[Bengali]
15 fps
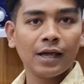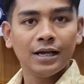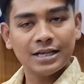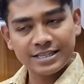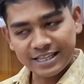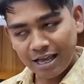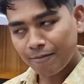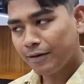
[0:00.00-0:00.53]
লেয়ার
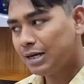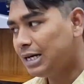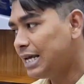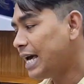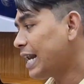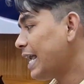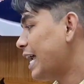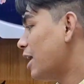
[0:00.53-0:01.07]
7
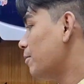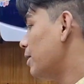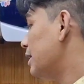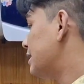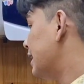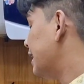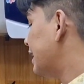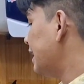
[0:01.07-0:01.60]
লেয়ার
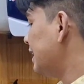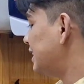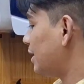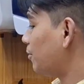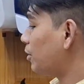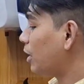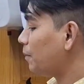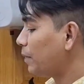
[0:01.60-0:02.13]
এনামেল ট্যাঙ্কি
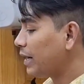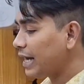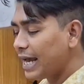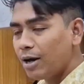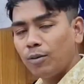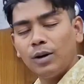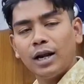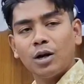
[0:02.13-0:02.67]
যেমন আপনার
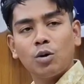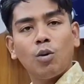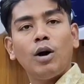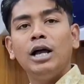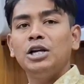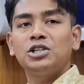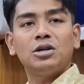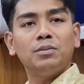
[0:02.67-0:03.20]
এগুলার
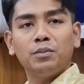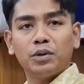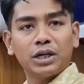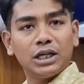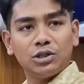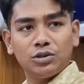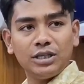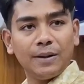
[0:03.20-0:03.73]
কয়েল
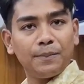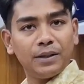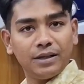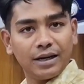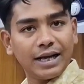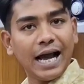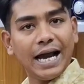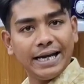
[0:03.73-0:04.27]
সম্পর্কে যদি
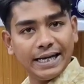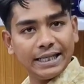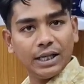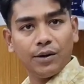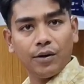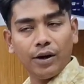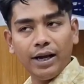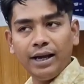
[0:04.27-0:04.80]
আপনাদেরকে আইডিয়া
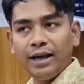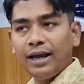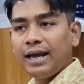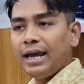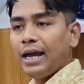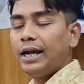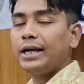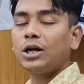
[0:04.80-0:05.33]
দেওয়া হয়
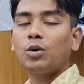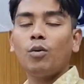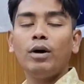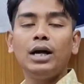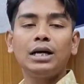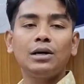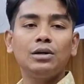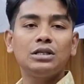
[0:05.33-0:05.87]
এটা
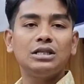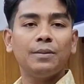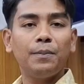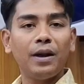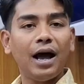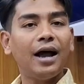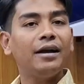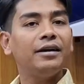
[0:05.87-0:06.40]
কয়েলটা হচ্ছে
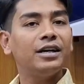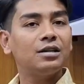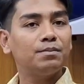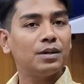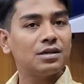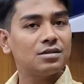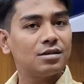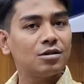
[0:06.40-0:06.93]
আপনার
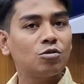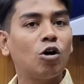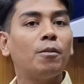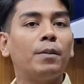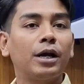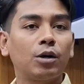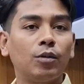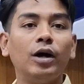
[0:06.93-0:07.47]
100%
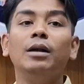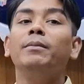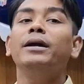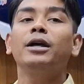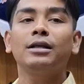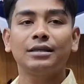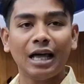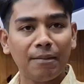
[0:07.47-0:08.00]
কপার কয়েল
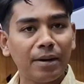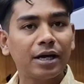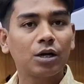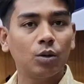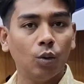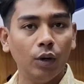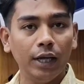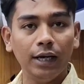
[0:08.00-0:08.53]
মানে তামার
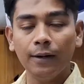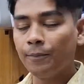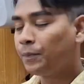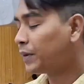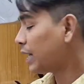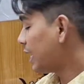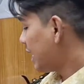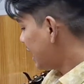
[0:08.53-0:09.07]
কয়েল
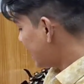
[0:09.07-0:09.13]
আচ্ছা